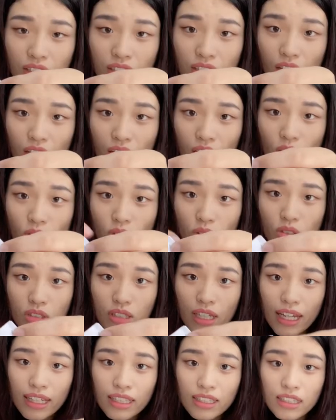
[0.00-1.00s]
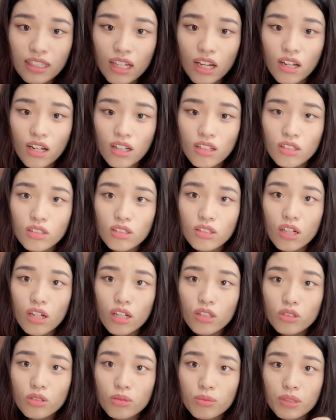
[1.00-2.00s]
然后就拆掉了，
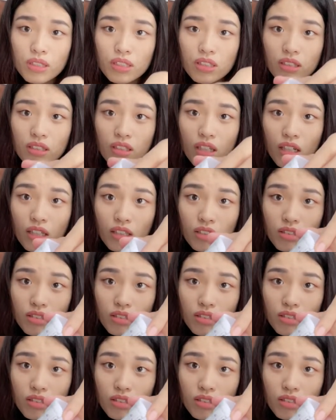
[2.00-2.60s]
它就变这样。